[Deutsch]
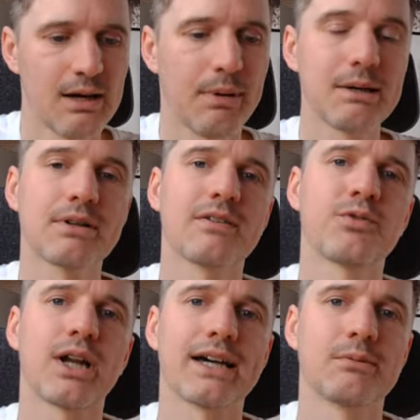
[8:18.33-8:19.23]
Bei einem Gewinn
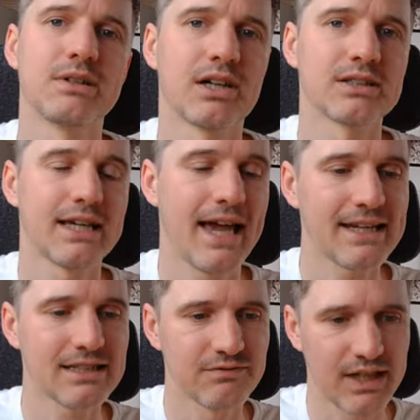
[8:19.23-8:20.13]
von einer Milliarde
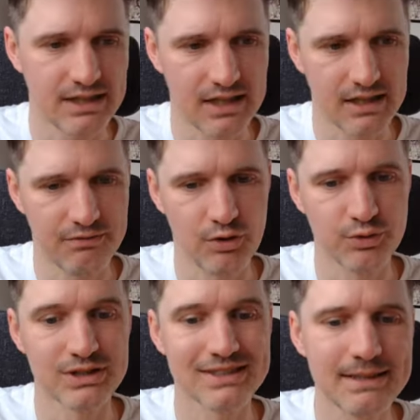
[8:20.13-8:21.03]
hätten wir ein KGV
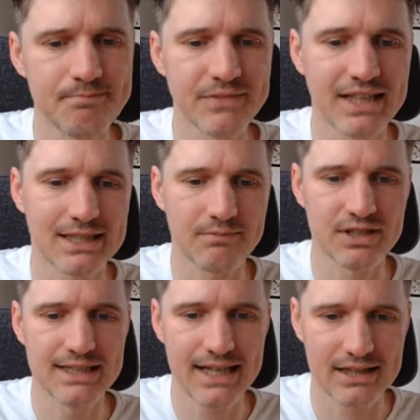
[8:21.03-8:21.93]
von 7, jetzt haben wir
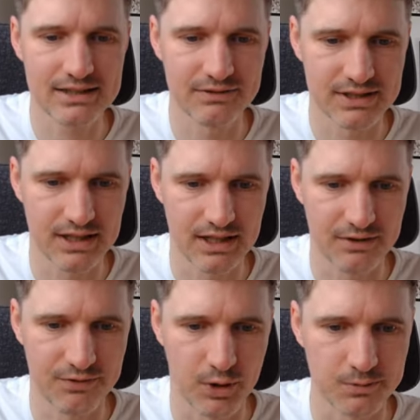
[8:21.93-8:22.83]
ein negatives
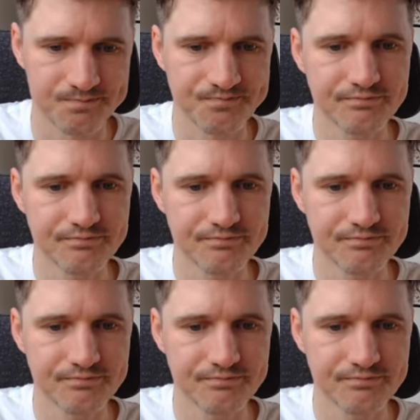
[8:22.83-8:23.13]
KGV.